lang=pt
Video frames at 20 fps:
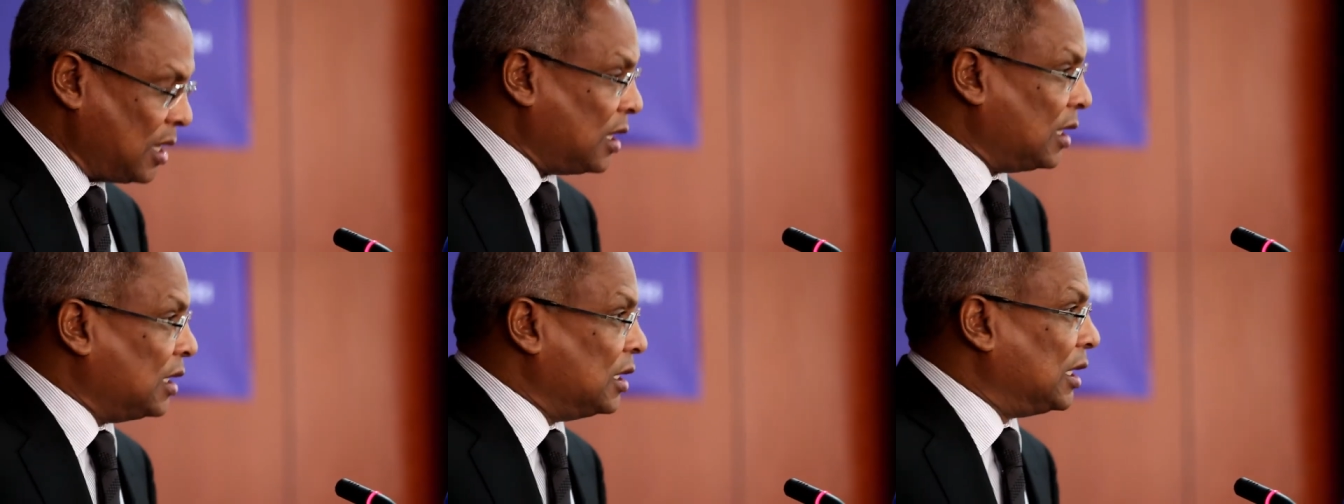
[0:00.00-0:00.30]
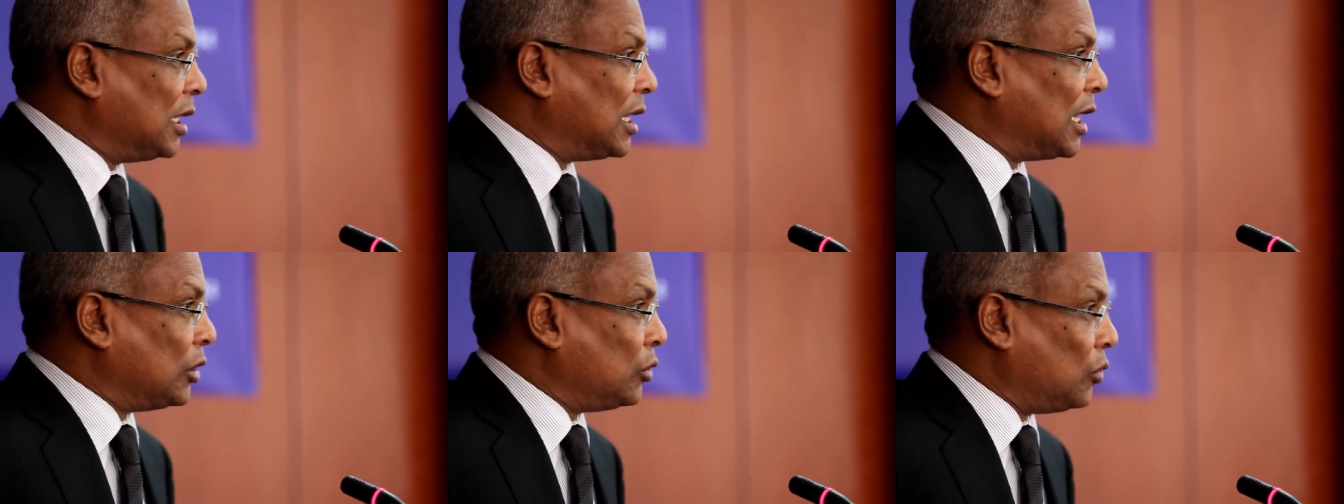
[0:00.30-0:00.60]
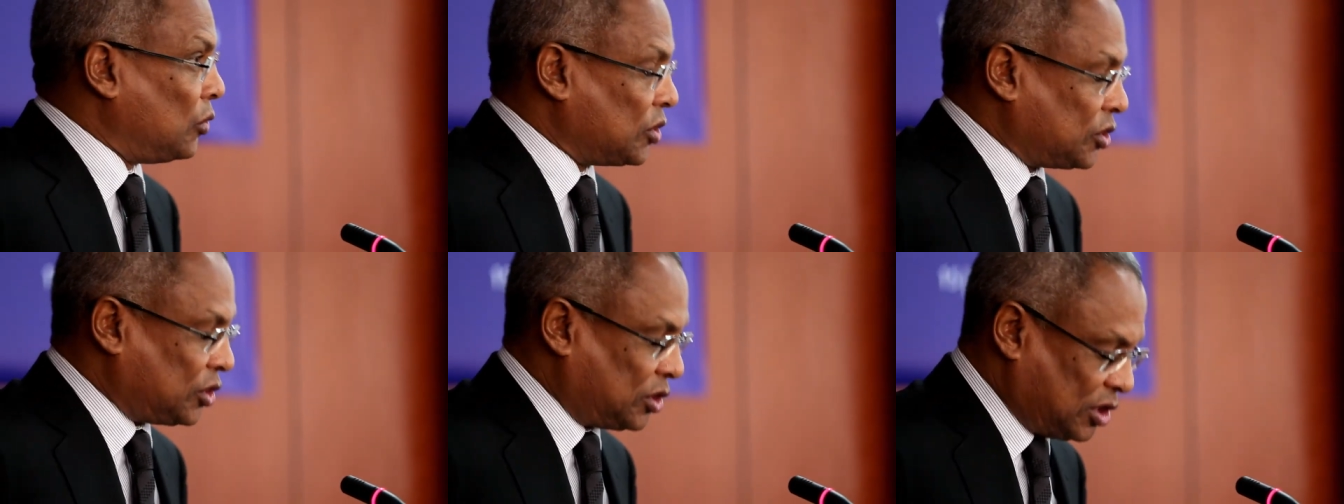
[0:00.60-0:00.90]

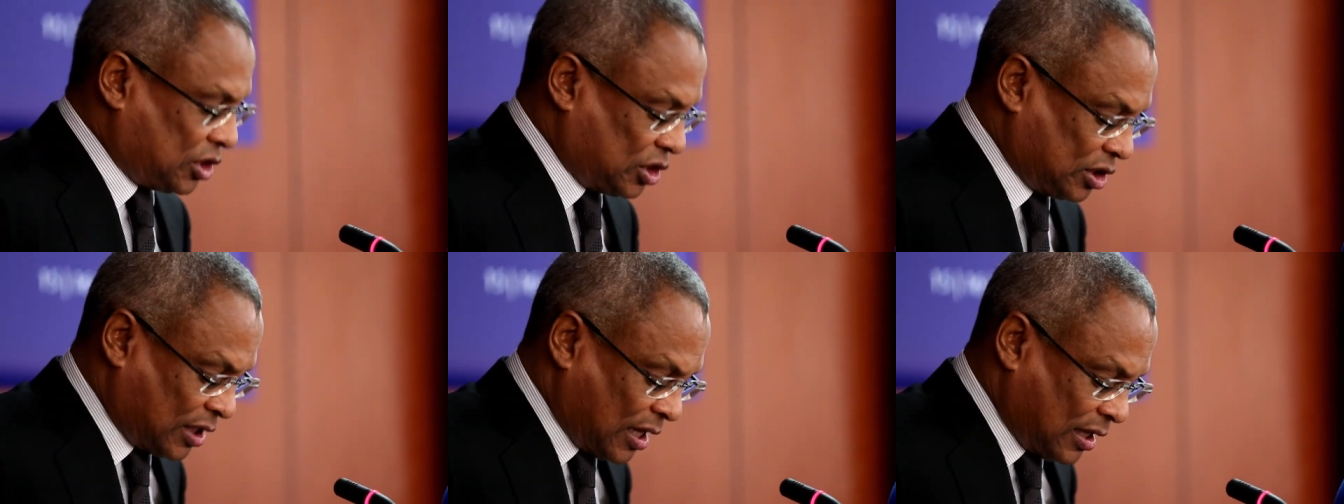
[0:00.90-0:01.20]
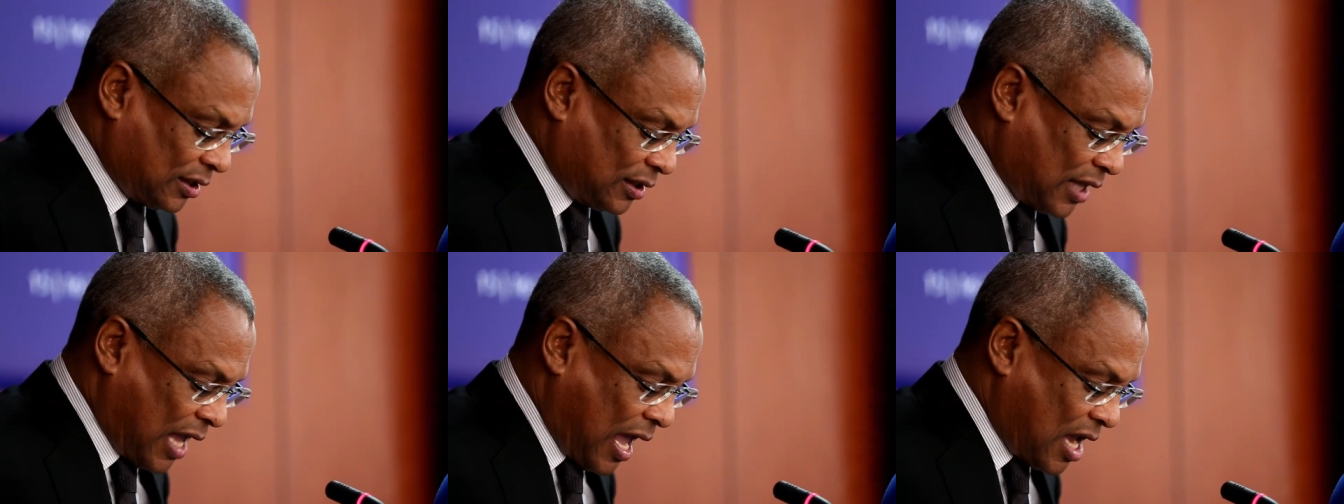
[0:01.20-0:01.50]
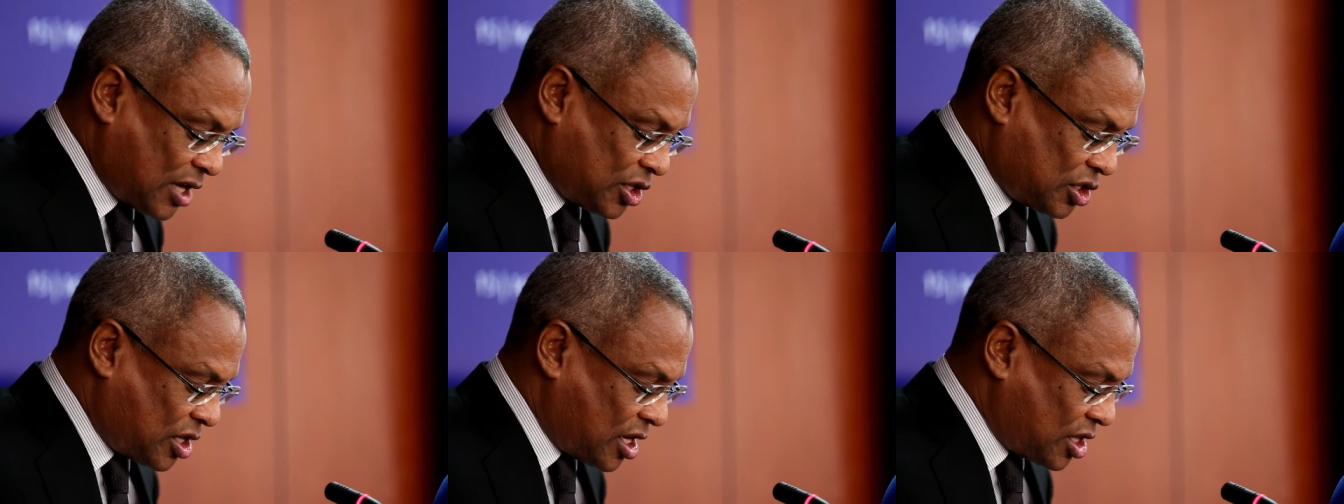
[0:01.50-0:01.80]
indicadores de
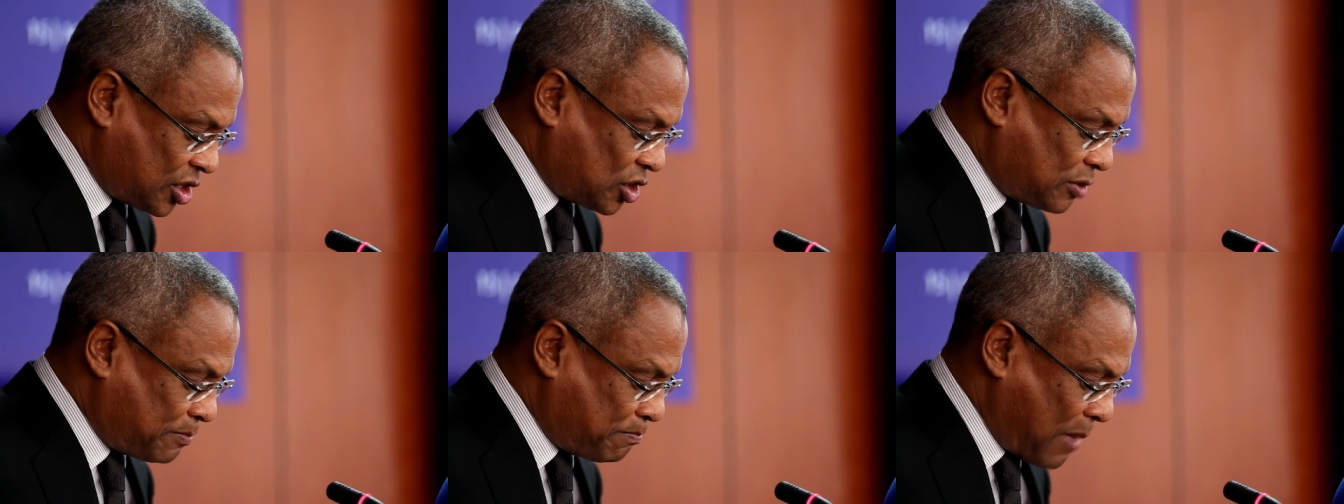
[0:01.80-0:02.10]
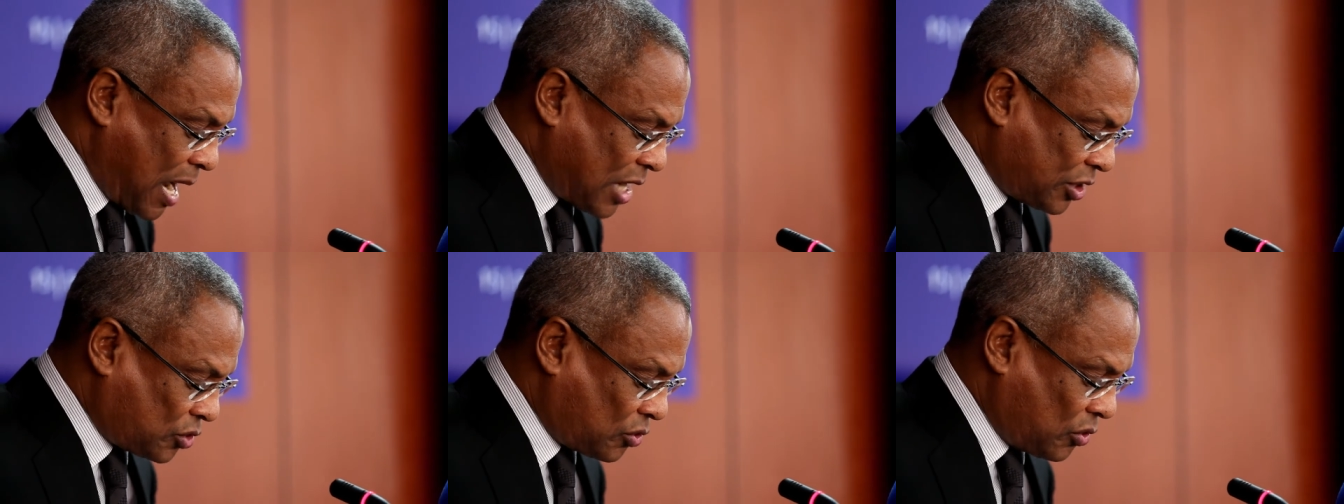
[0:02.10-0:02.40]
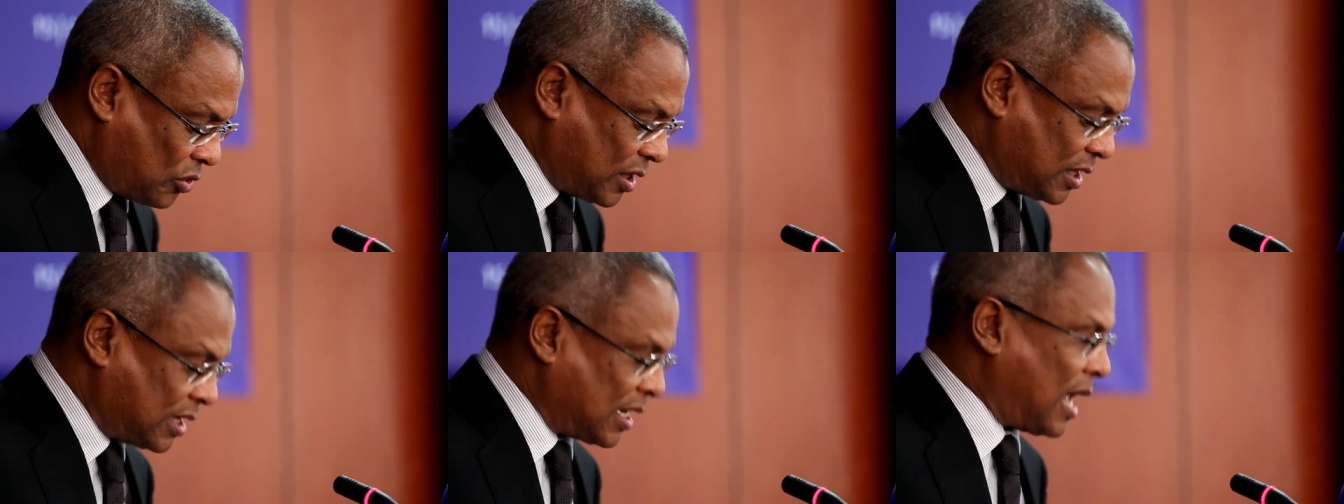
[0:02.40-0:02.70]
estratégias mais
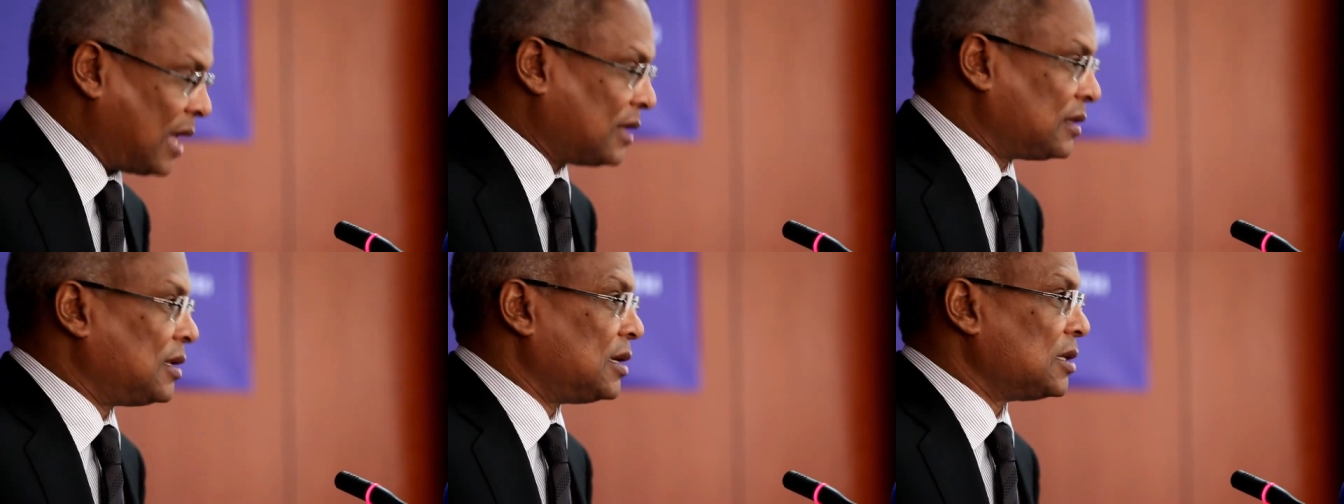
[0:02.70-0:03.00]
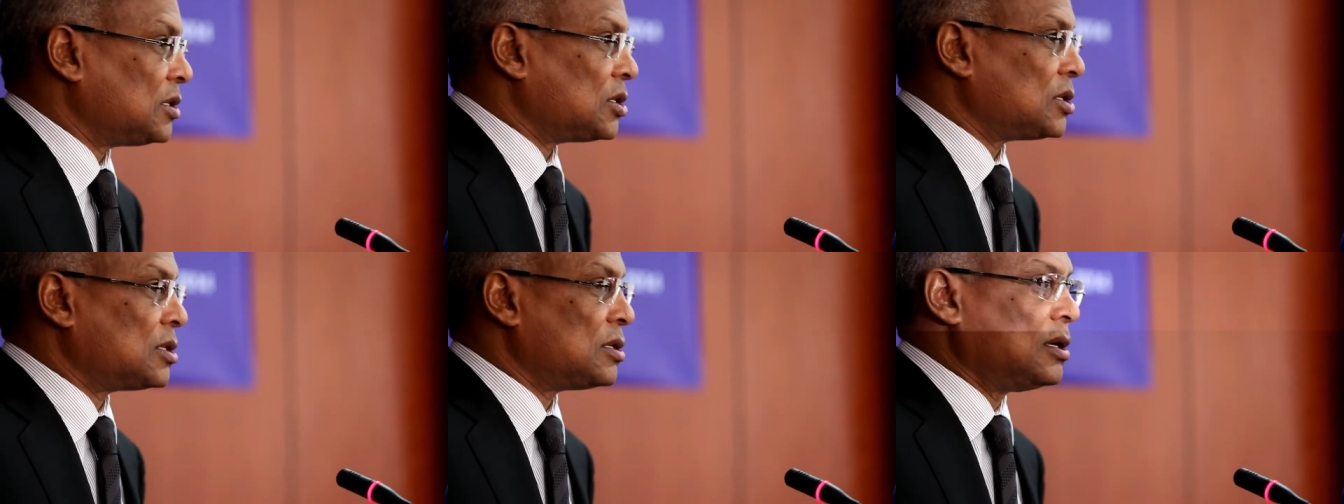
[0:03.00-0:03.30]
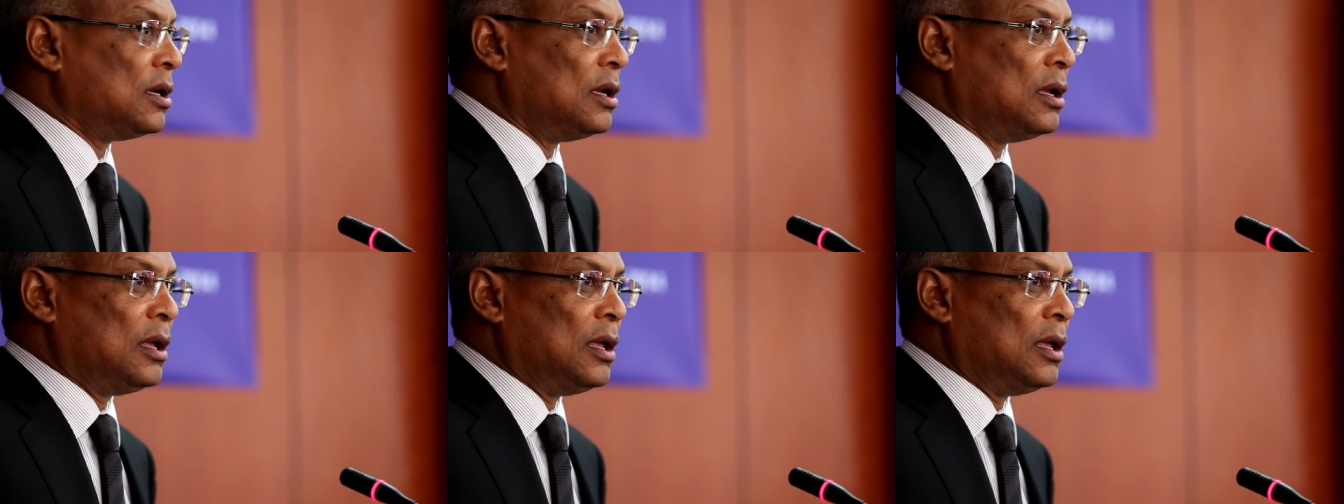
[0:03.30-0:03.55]
concretas